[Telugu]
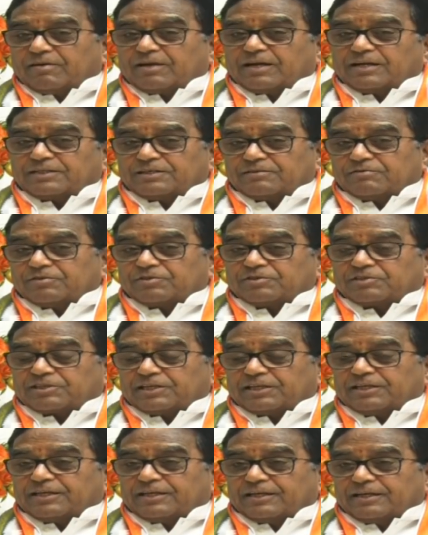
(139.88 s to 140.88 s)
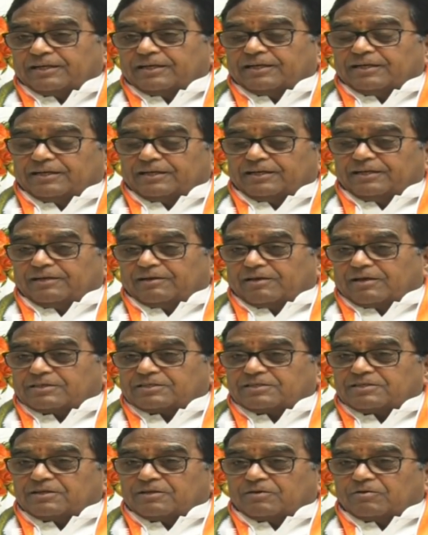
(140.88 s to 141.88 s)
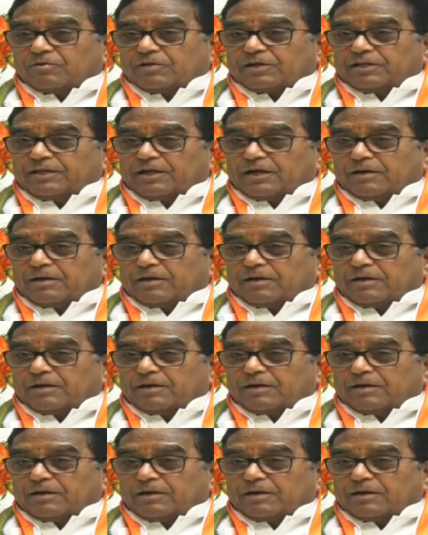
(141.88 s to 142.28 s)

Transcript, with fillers: అవకాశం వస్తే ఈ రాష్ట్రంలో ఒక